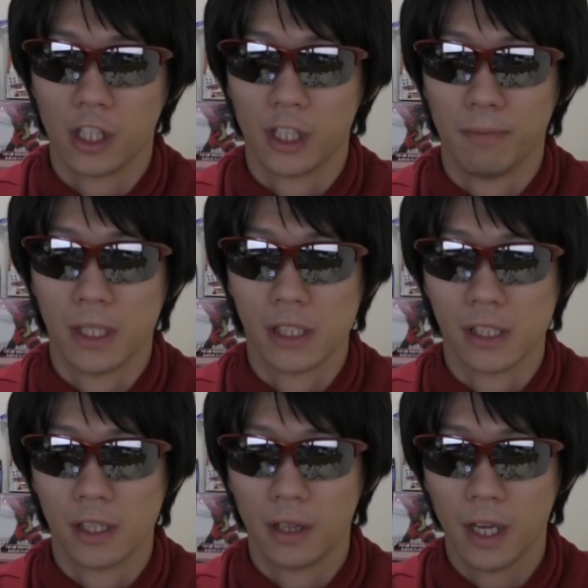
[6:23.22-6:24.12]
てきま
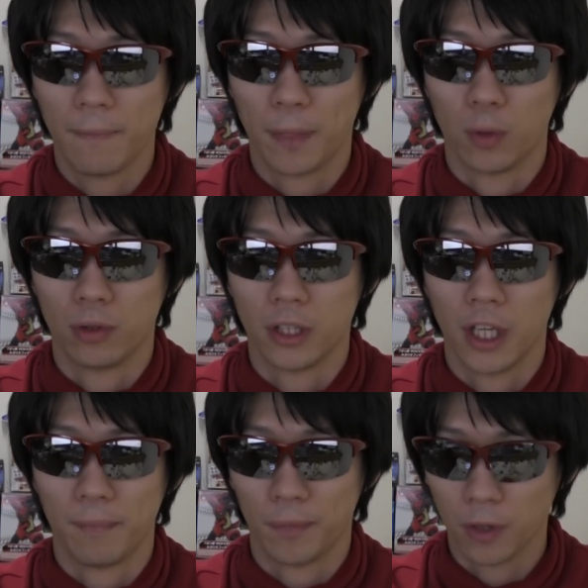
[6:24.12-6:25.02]
した特
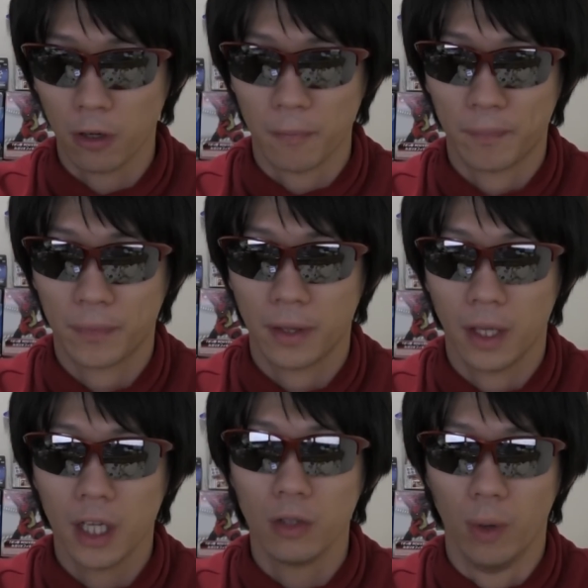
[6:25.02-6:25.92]
典と
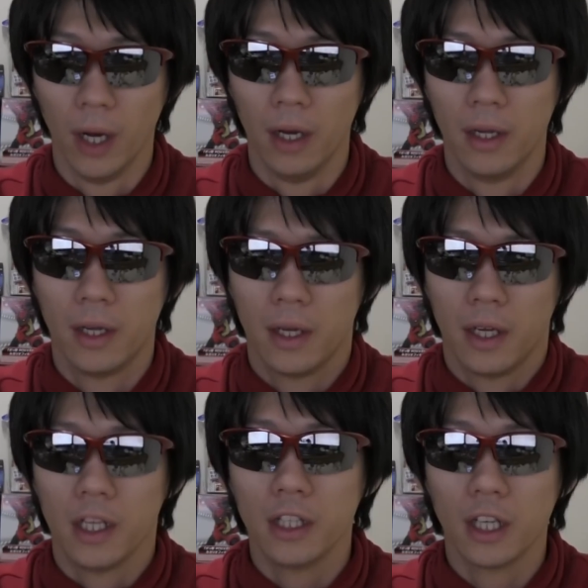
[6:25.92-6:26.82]
あとは
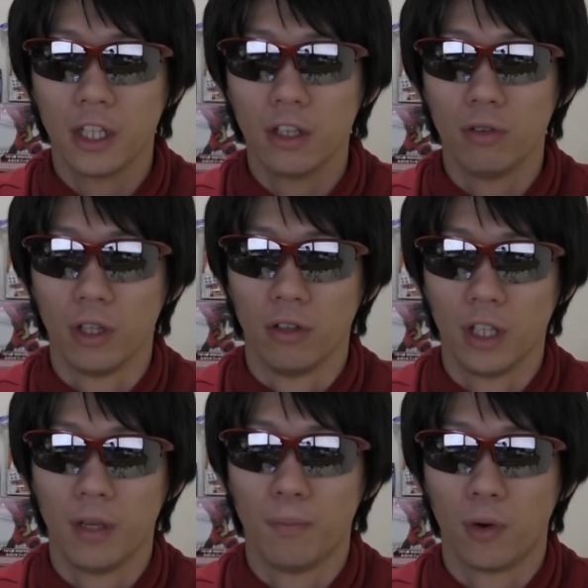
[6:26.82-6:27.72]
インターネットでの
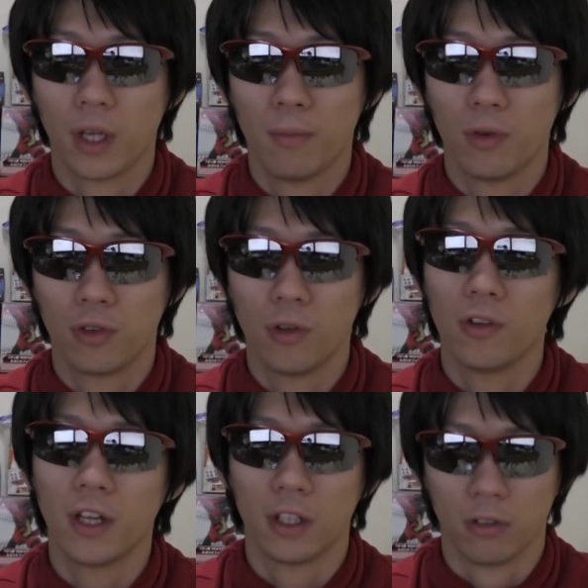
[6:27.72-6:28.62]
ねポケモン
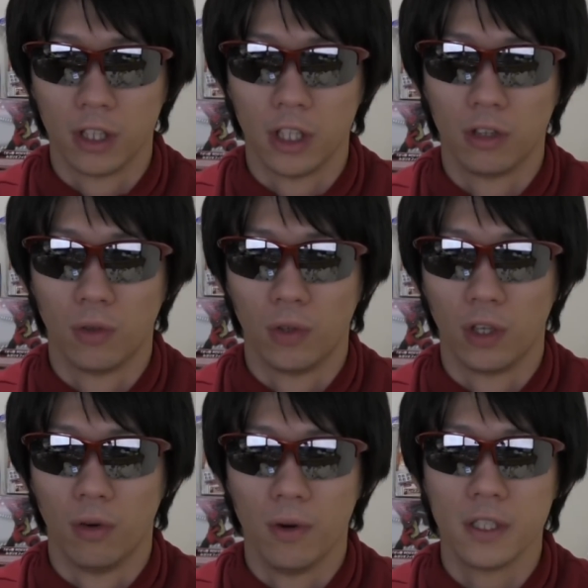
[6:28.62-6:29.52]
総選挙に投
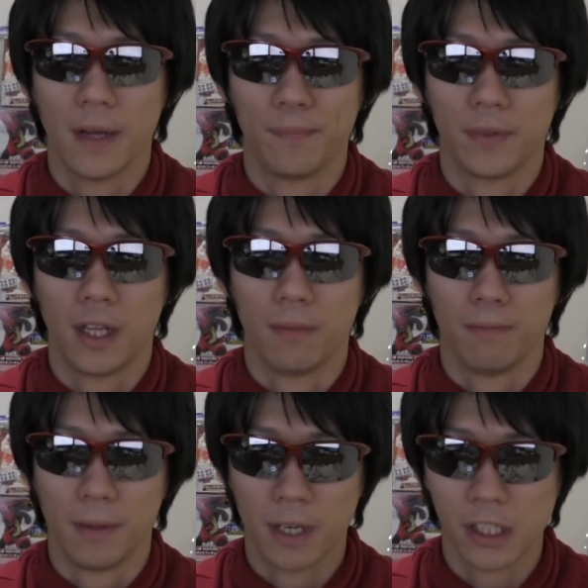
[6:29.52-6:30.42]
票をやって
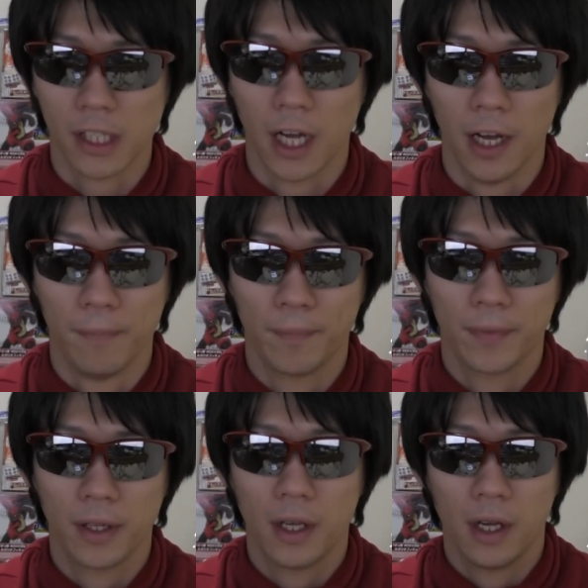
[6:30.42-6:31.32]
みました
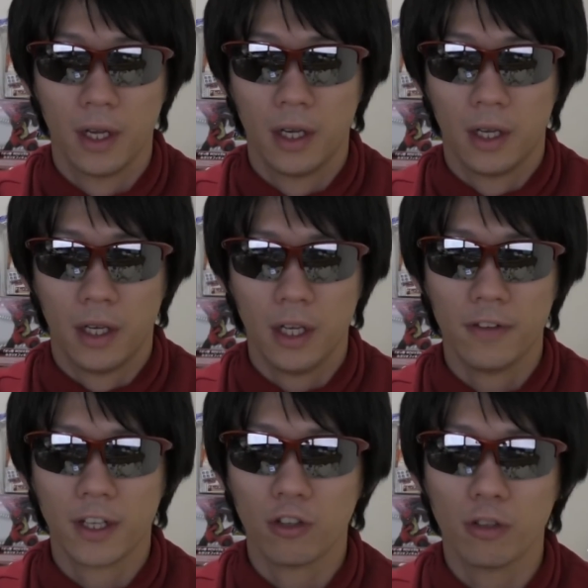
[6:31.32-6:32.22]

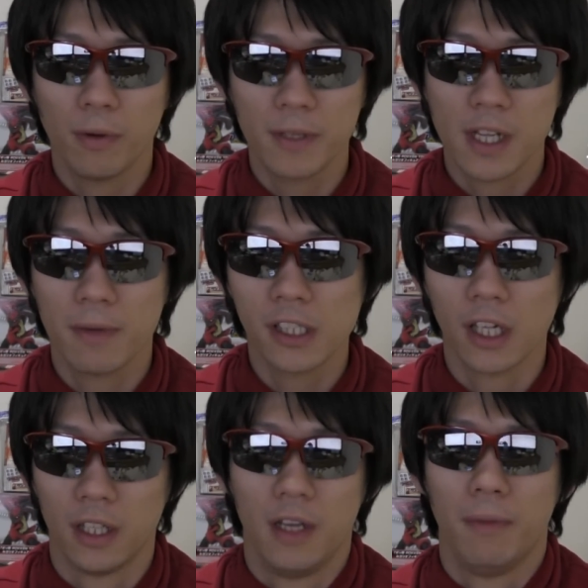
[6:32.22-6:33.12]
えー、先ほども見せまし
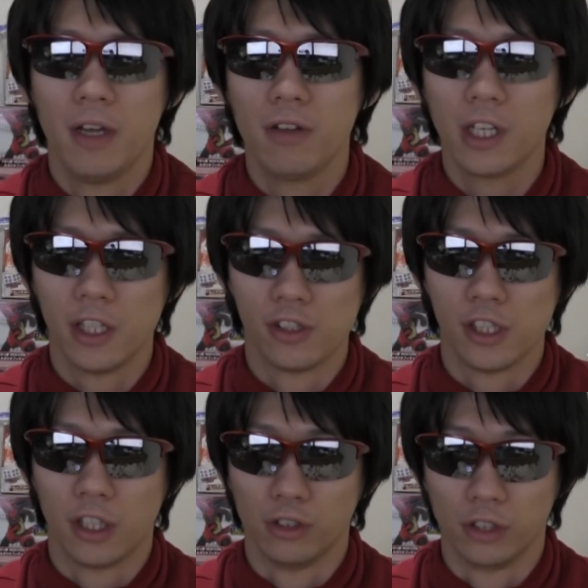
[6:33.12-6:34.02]
たね前売り券に
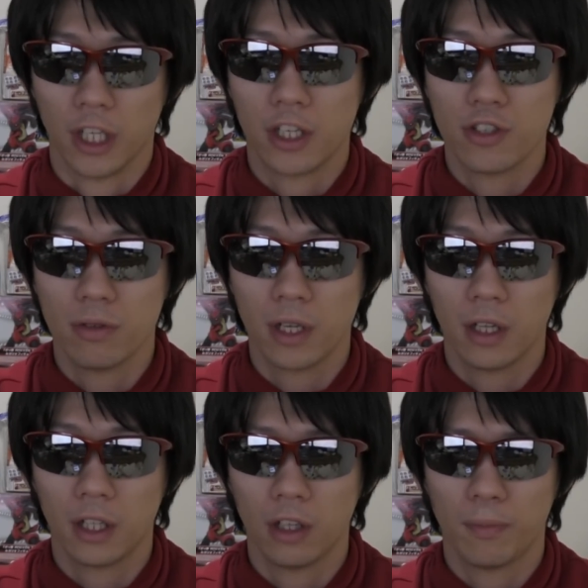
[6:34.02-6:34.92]
ついてくる劇場
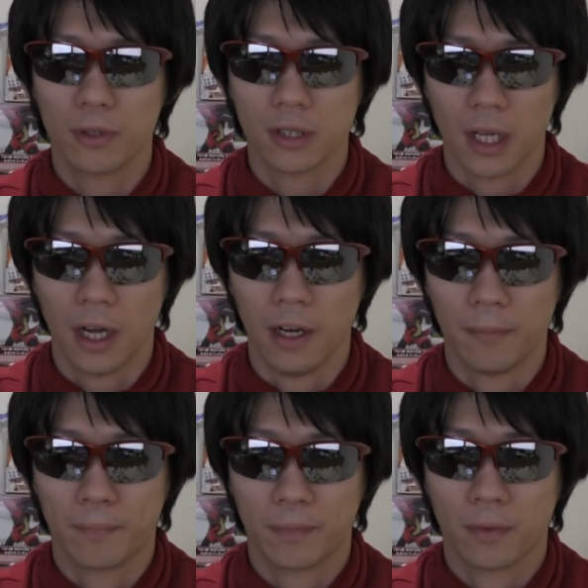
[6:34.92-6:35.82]
限定のポスター、
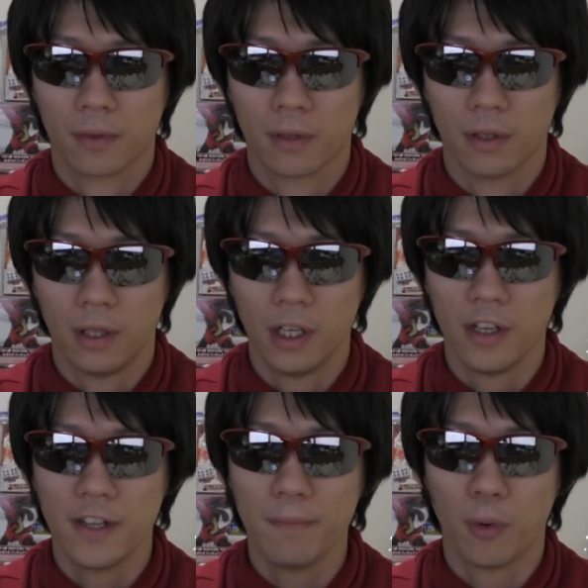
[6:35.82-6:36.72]

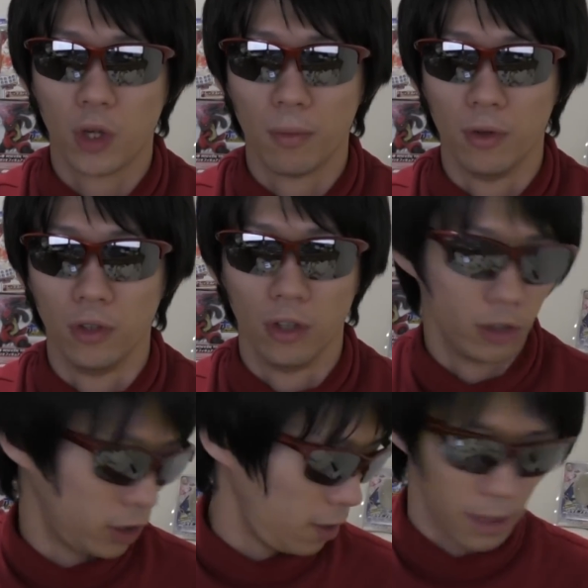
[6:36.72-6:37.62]
えー、全ポケモン載っ